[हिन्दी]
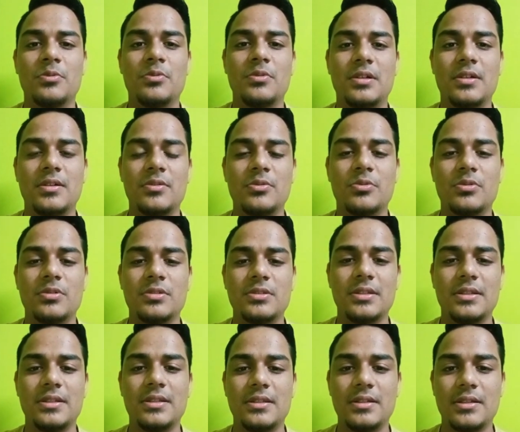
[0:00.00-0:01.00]
उनका कोर्स
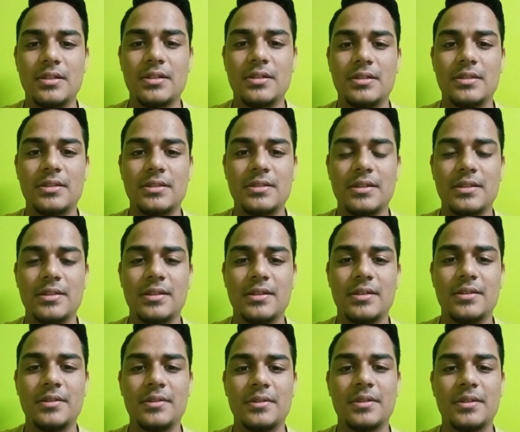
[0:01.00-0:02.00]
इतना अच्छा था
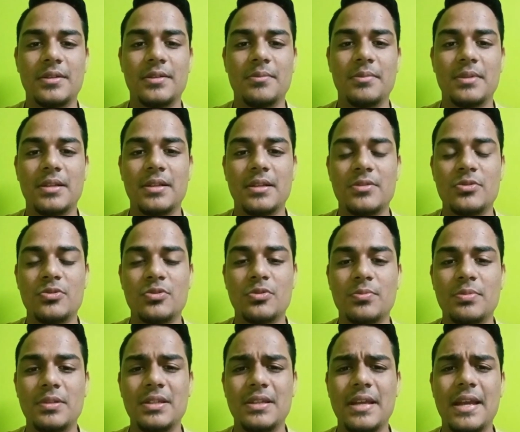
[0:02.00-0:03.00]
कि मेरा जो
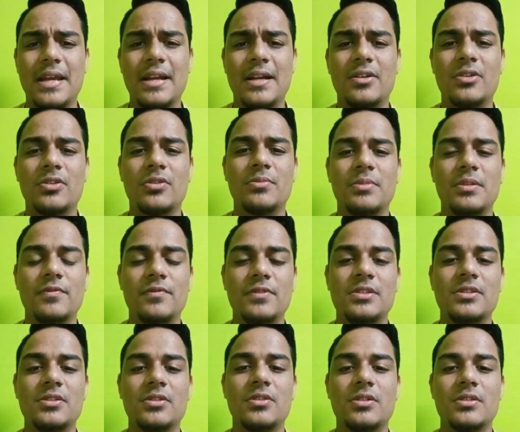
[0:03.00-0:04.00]
भी एनाटॉमी
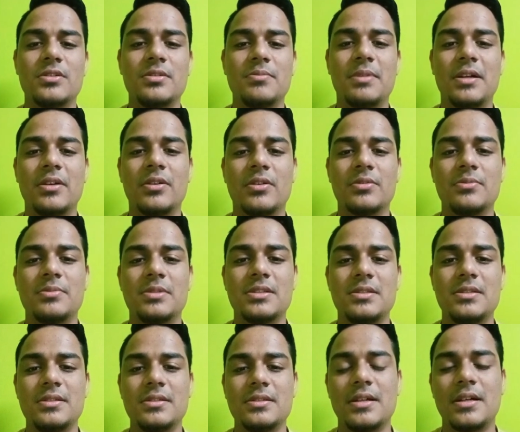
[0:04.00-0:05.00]
फिजियोलॉजी
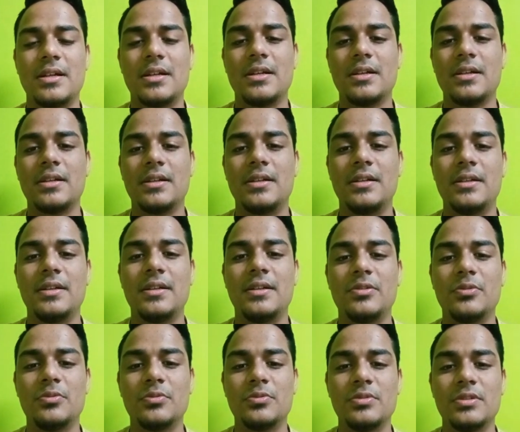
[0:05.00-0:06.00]
बायोकेमिस्ट्री सारा
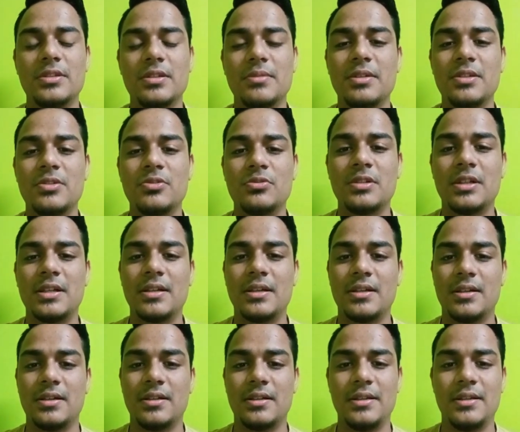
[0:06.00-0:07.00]
कंटेंट उनसे मैं जुड़ा
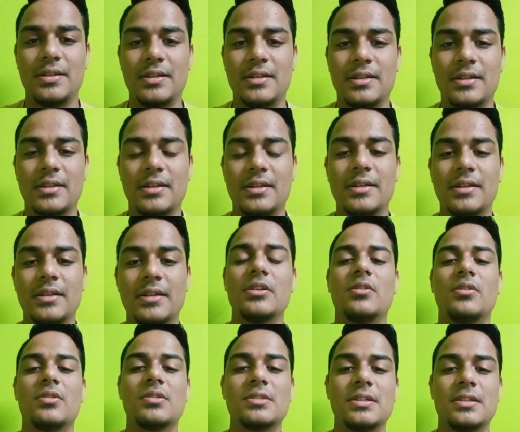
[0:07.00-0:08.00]
रहा लेने के लिए
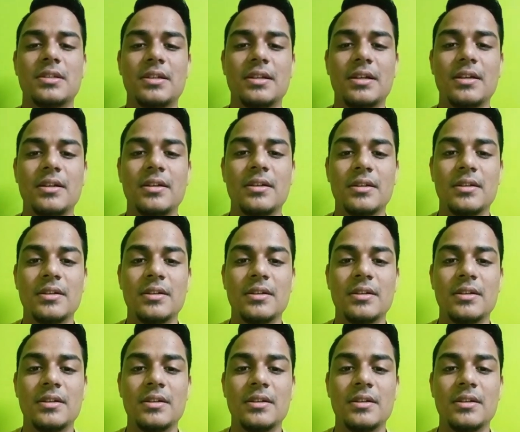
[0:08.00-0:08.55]
और सर का